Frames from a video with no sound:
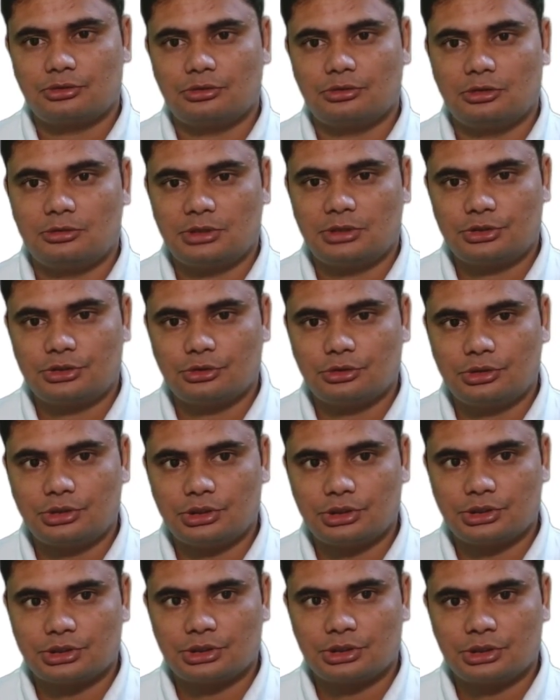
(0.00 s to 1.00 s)
ষোলো মানে
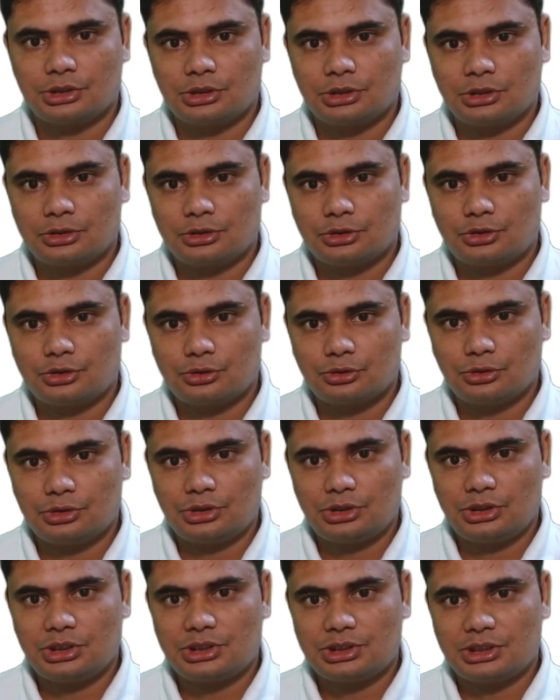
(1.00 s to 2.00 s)
ছত্রিশ
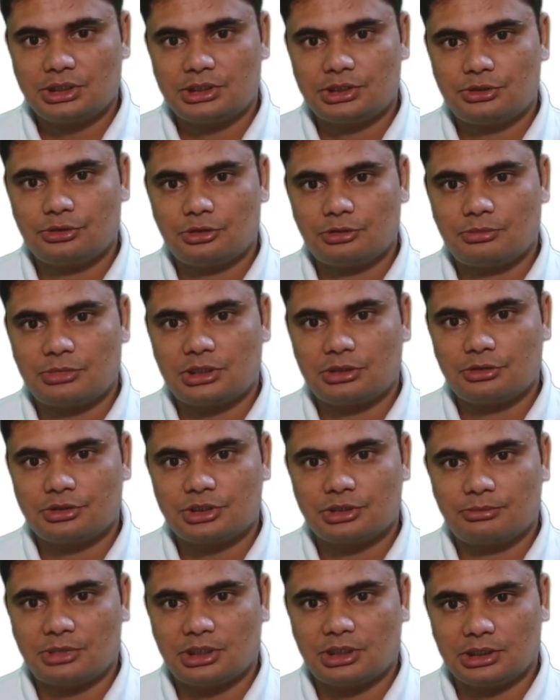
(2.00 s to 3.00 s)
ছত্রিশ রেশিওর মান
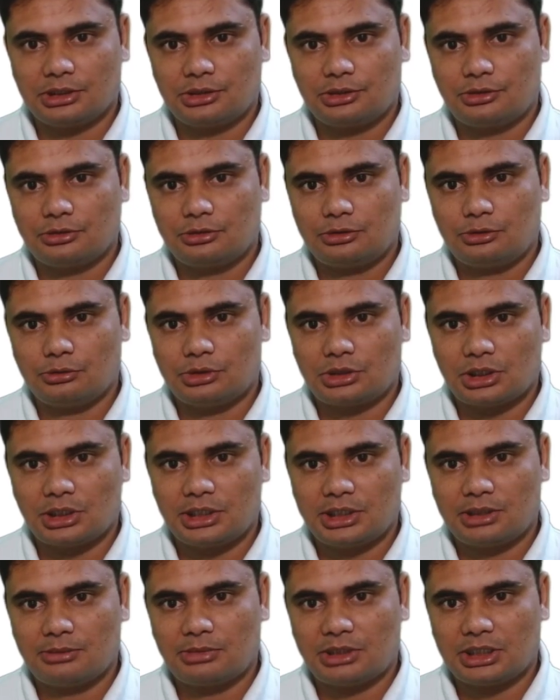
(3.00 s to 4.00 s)
হচ্ছে বাহাত্তর টোটাল
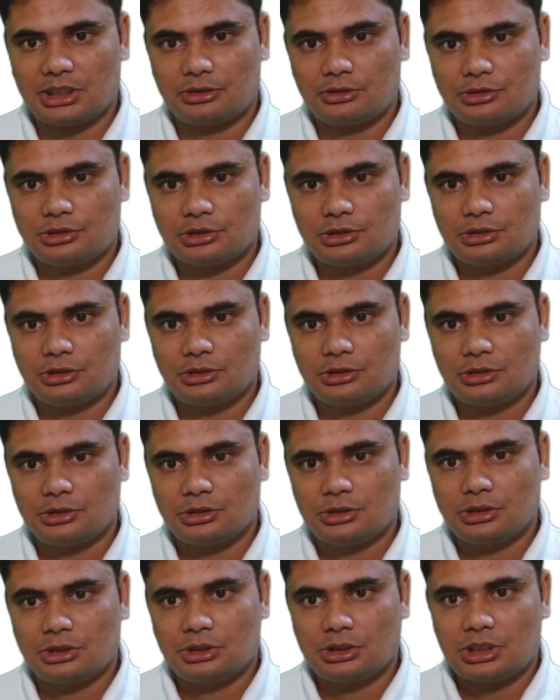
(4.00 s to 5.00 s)
এখানে বাহাত্তর ছিল
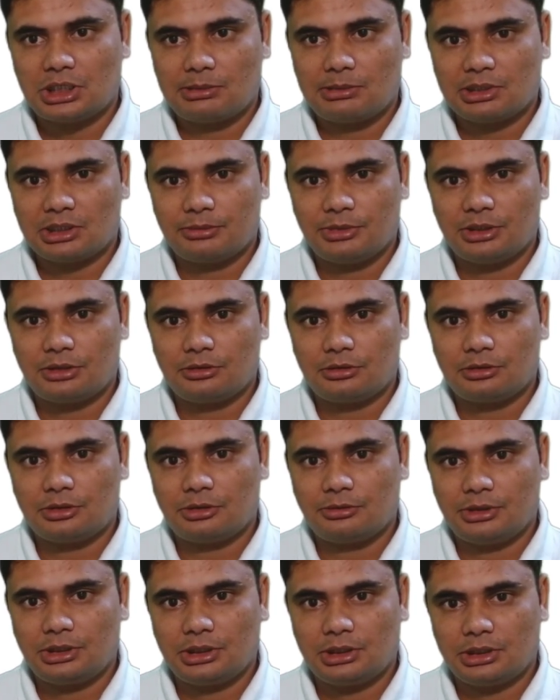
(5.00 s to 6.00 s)
আমাকে বের
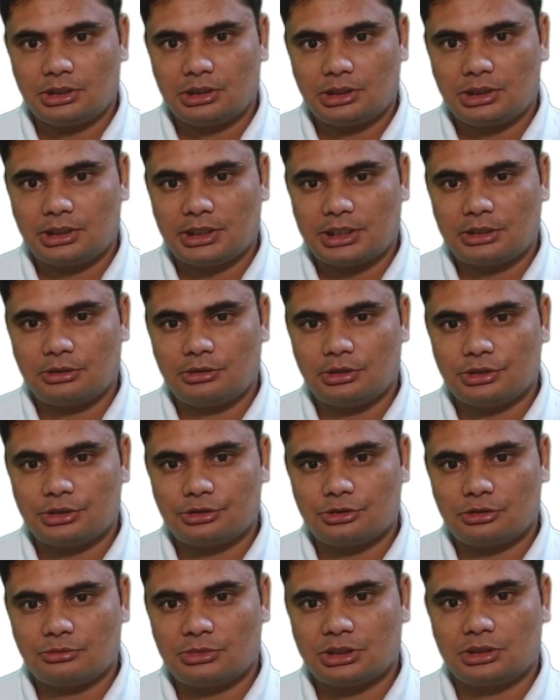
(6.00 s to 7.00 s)
করতে হবে তেরো
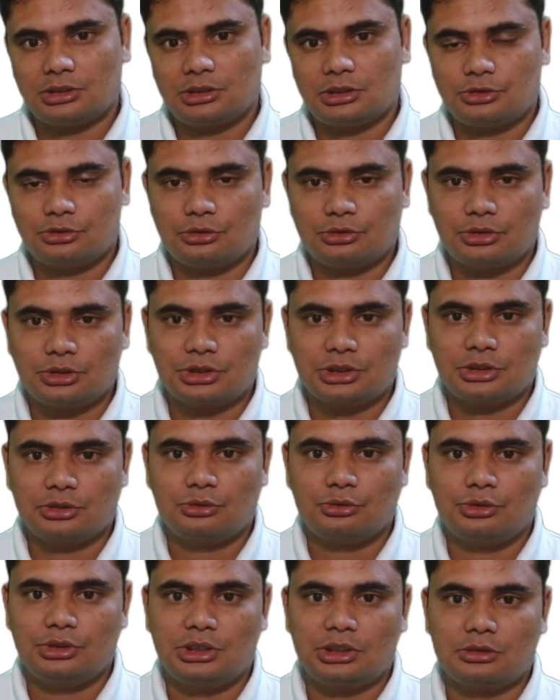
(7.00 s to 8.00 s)
রেশিওর মান তাহলে ছত্রিশকে
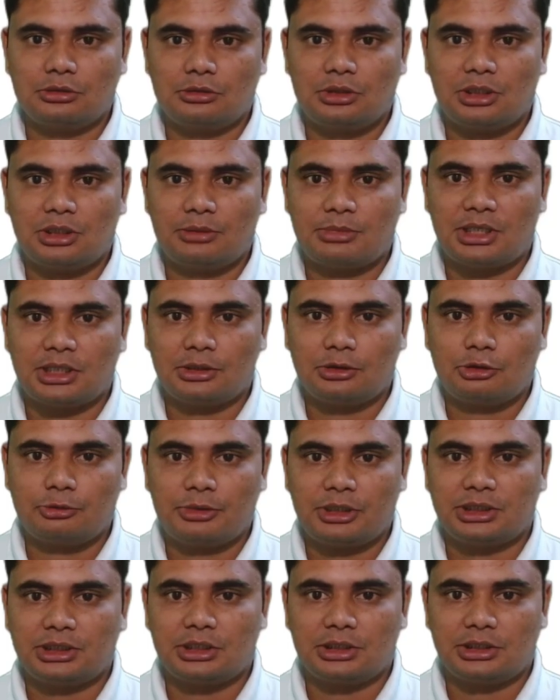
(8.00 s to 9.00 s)
দুই দিয়ে করলে বাহাত্তর
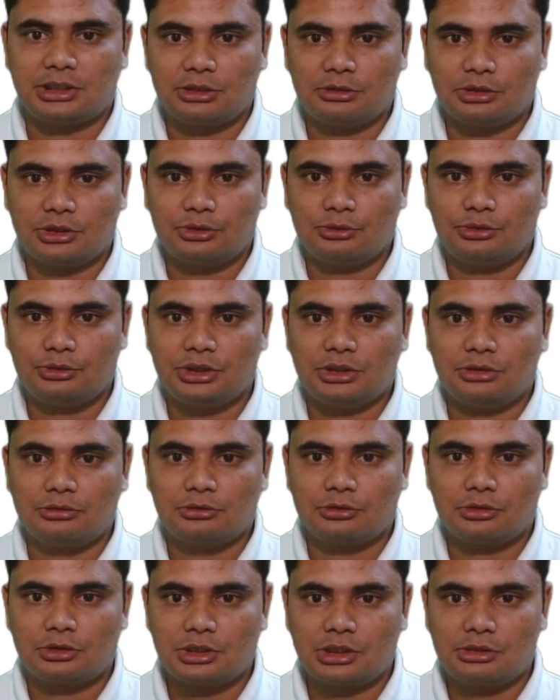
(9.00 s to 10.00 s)
পায় তাহলে তেরোকে দুই দিয়ে
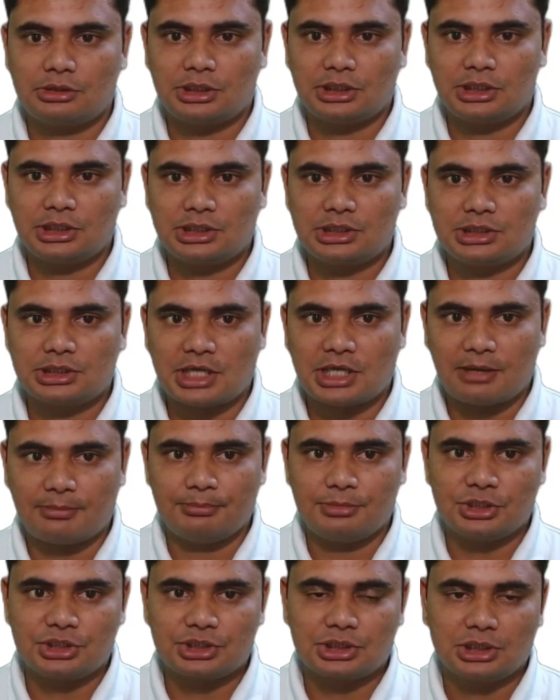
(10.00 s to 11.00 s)
গুণ করে দাও দ্যাট ইজ
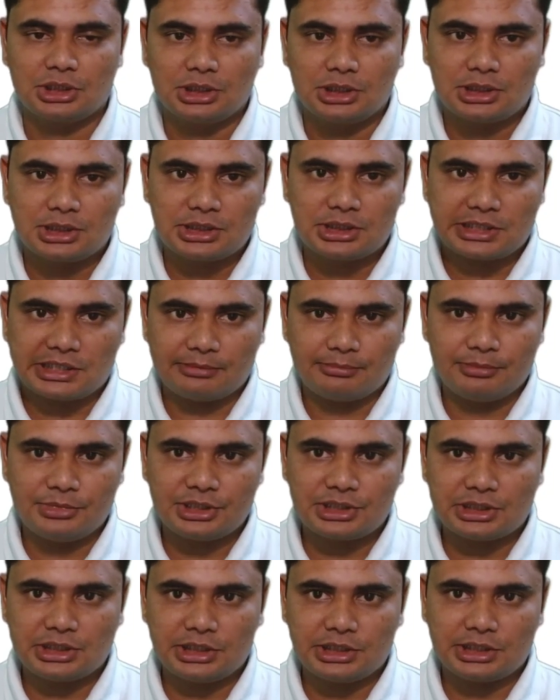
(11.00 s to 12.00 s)
ছাব্বিশ
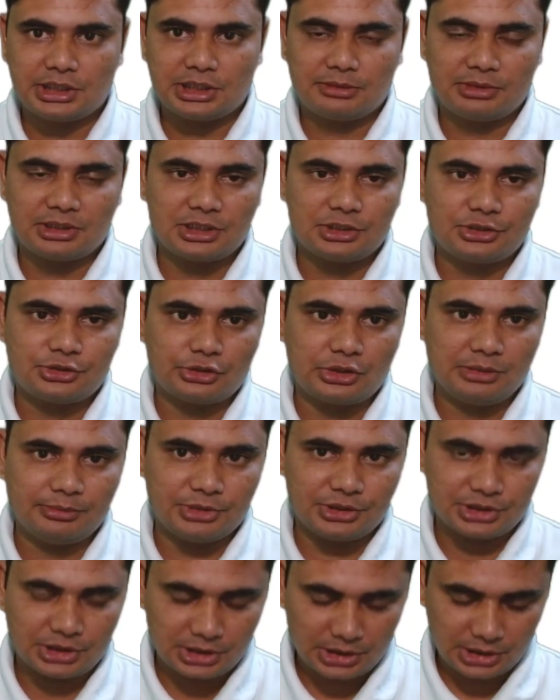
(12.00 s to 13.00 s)
ছাব্বিশ লিটার আমাকে জল
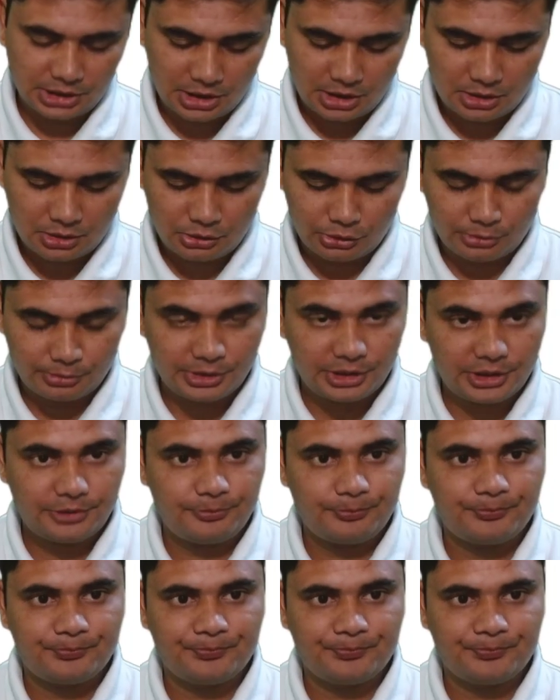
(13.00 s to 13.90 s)
মেশাতে হবে